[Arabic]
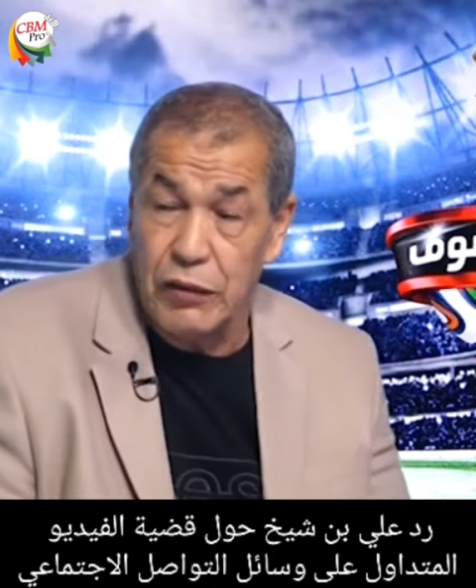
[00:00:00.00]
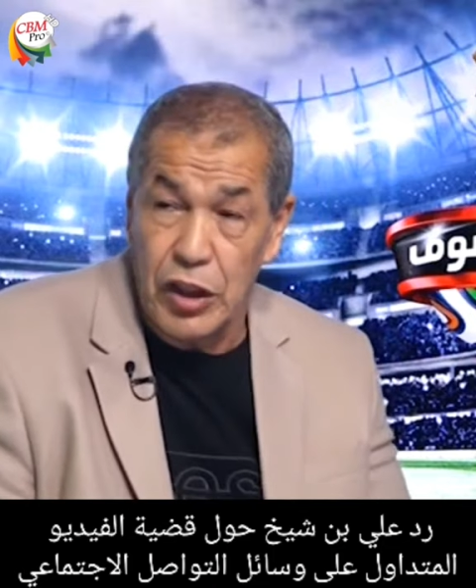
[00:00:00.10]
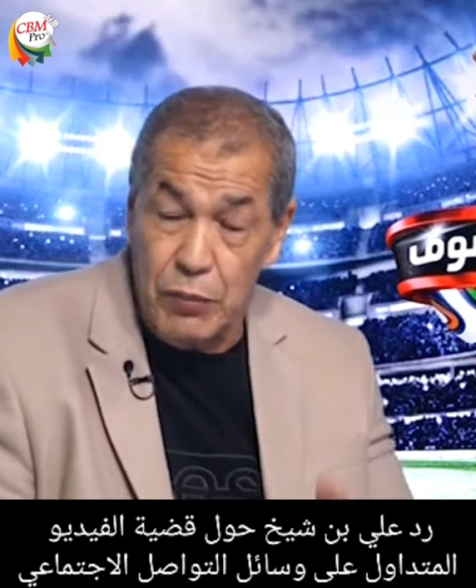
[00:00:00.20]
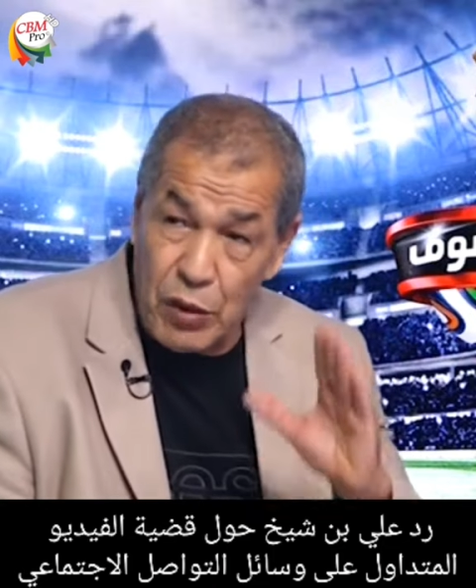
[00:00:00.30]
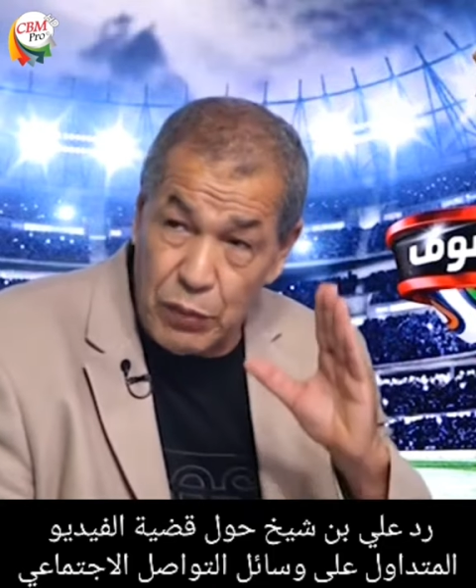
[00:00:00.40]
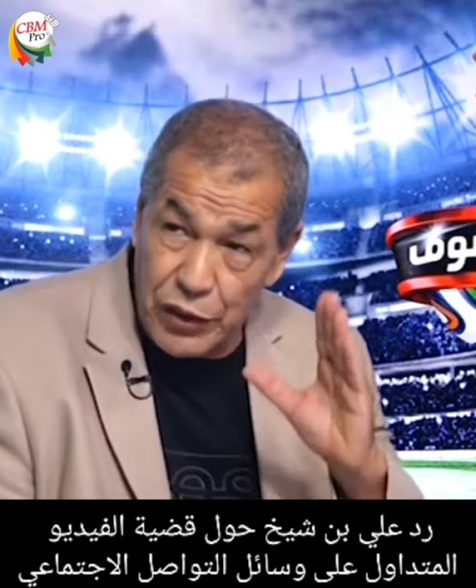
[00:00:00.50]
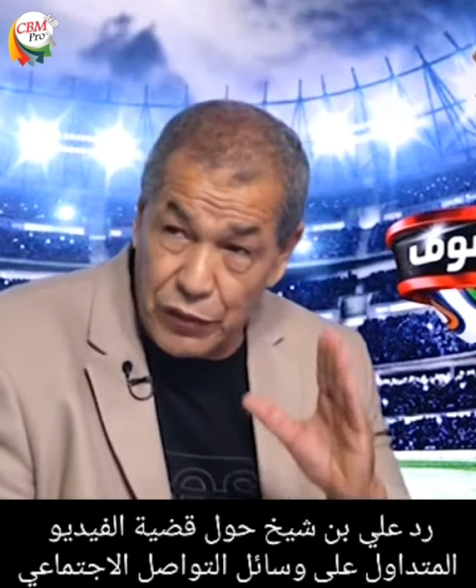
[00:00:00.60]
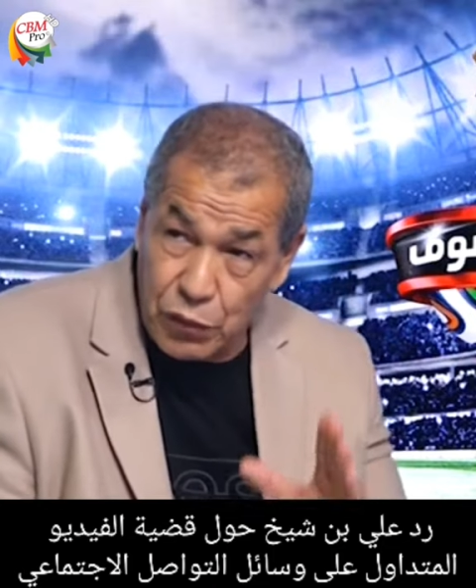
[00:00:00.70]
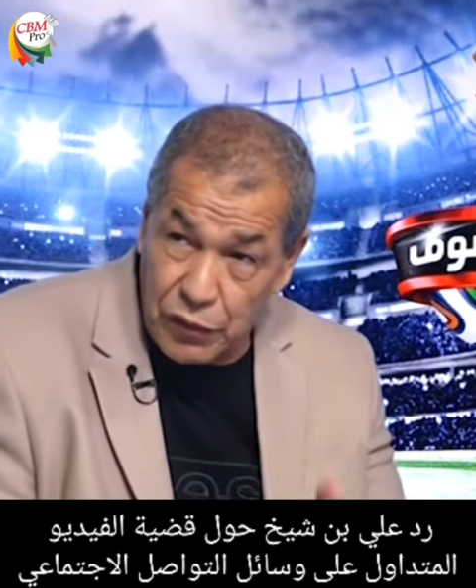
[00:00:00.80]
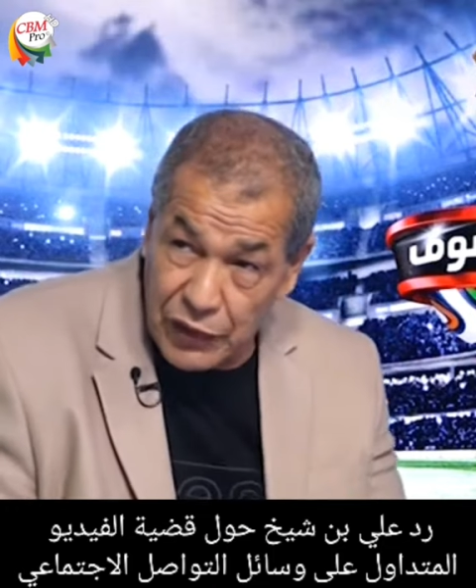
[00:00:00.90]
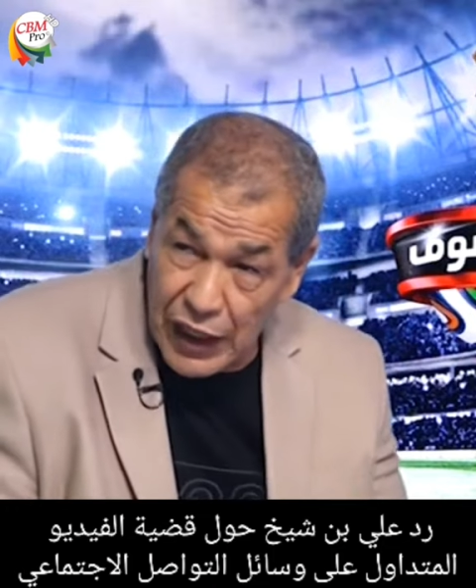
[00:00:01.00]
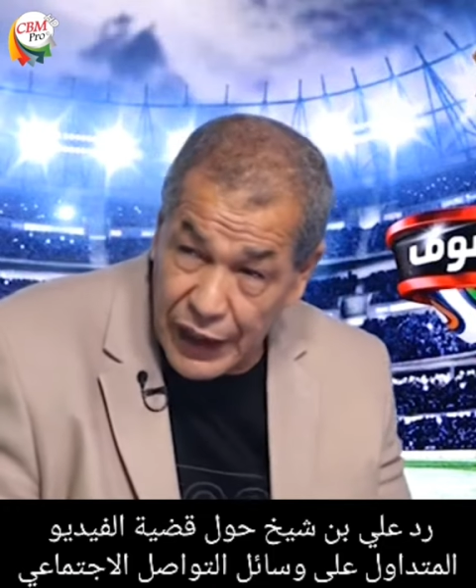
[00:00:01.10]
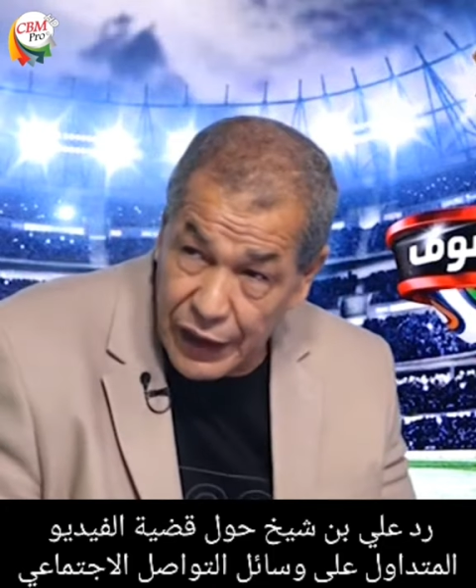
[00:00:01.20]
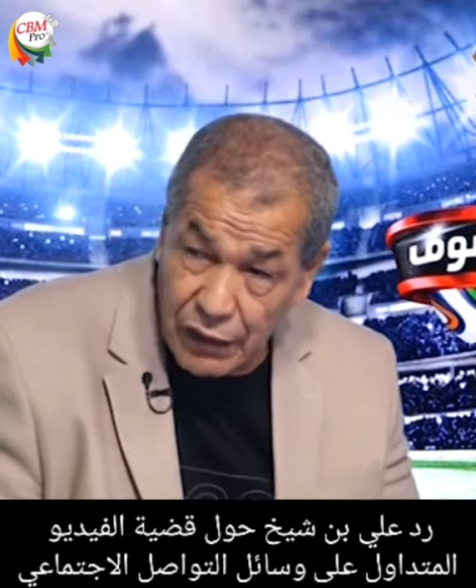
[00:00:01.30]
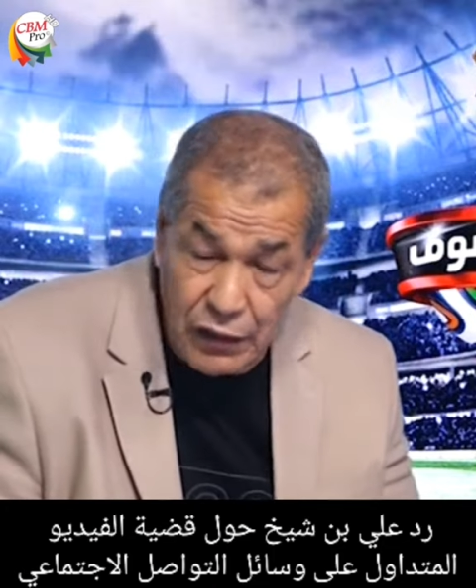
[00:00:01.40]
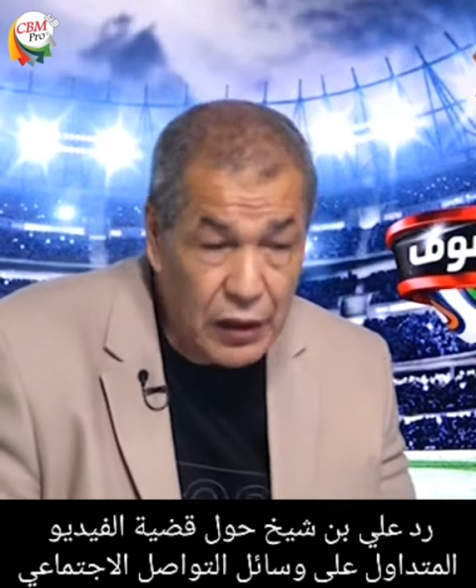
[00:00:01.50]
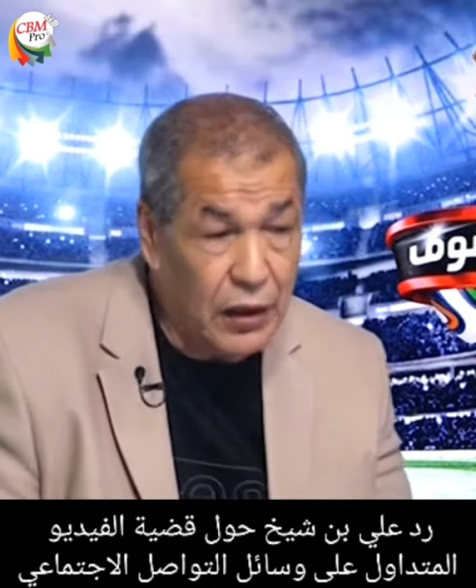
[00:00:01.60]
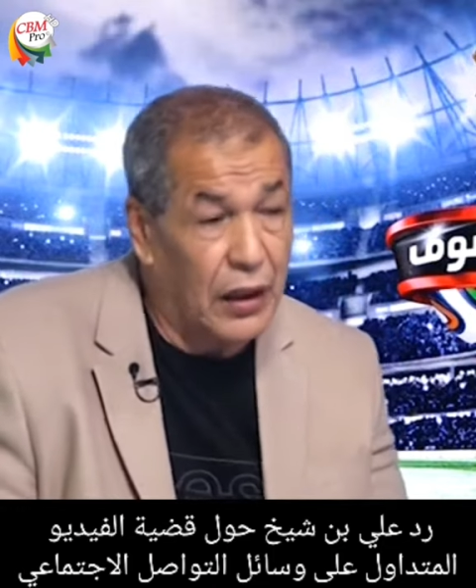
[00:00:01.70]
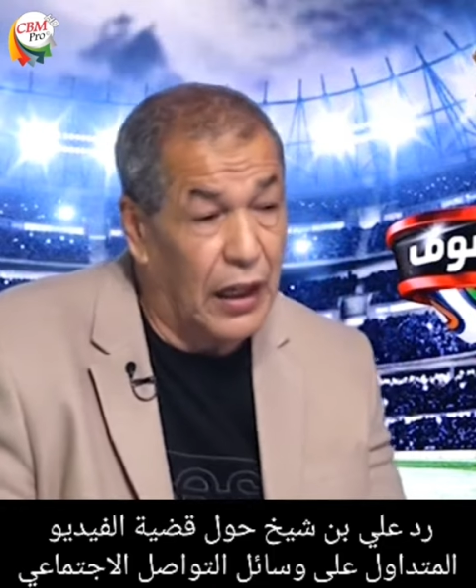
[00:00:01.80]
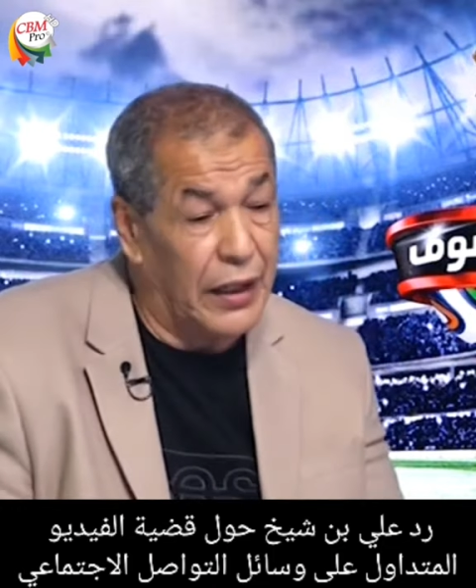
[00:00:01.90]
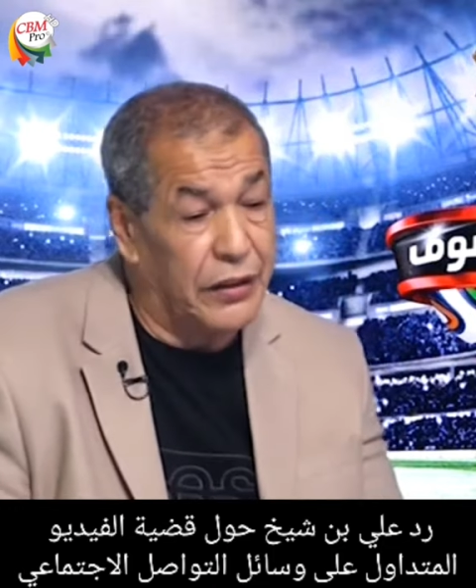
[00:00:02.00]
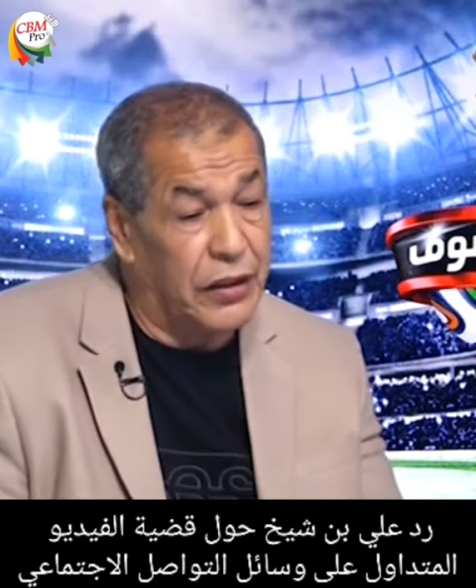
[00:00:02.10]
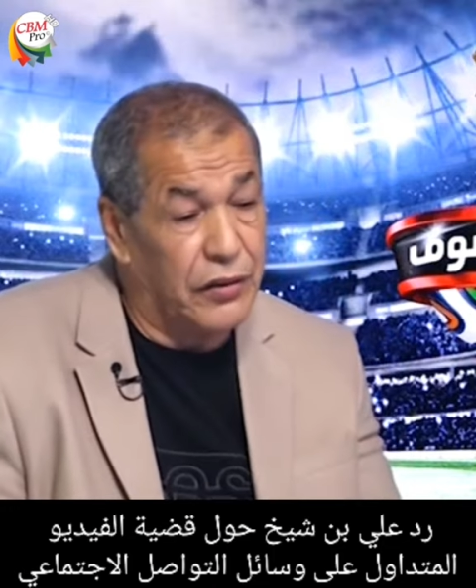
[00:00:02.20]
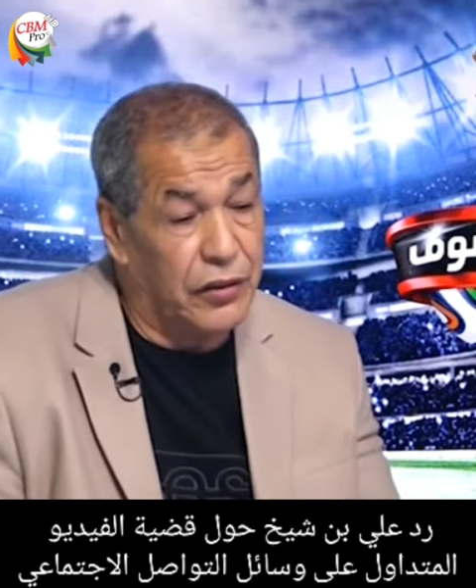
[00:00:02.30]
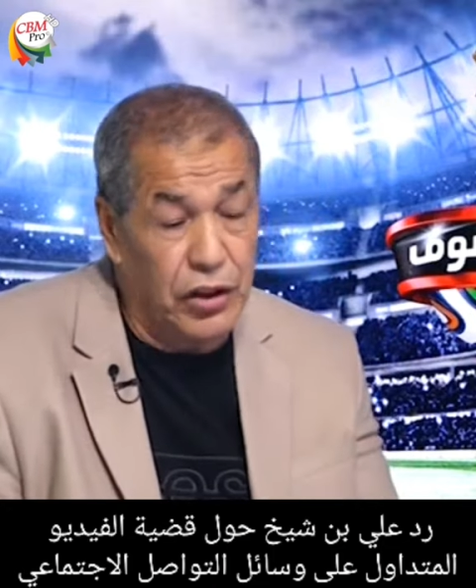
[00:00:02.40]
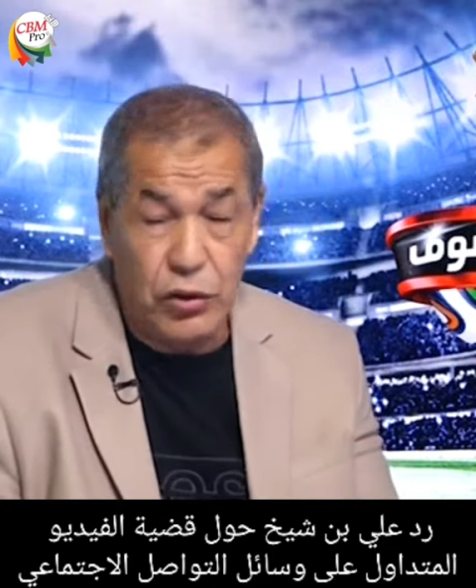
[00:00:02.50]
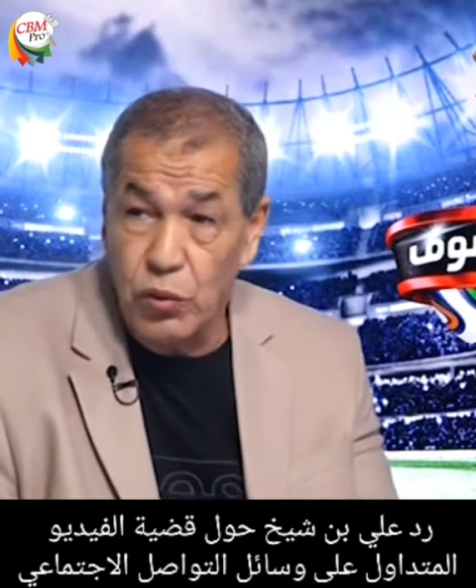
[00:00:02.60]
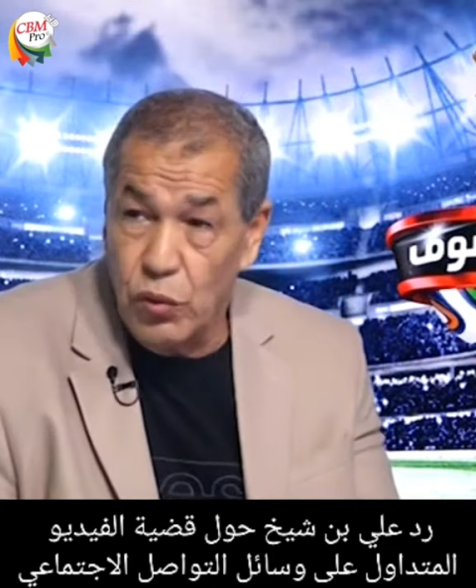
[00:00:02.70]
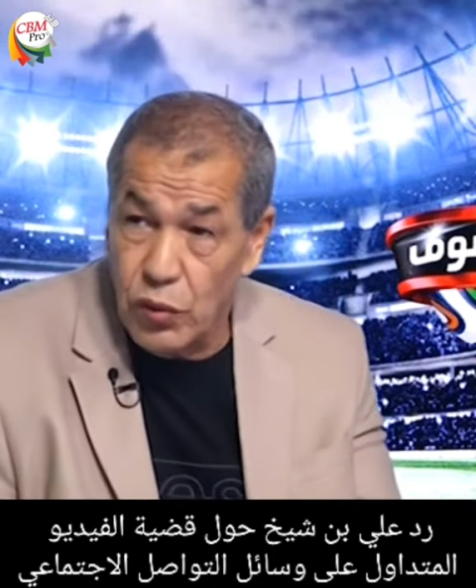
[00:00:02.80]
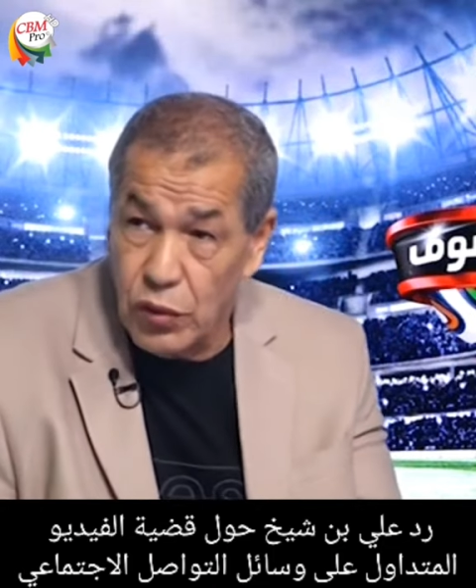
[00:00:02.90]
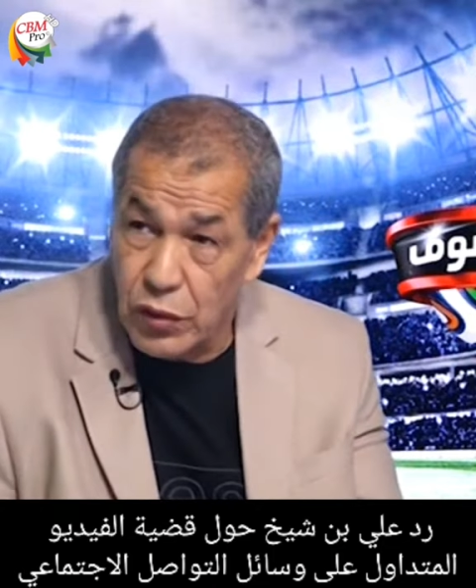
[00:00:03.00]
في ليماب اللي نسكن فيه أنا عندي استديو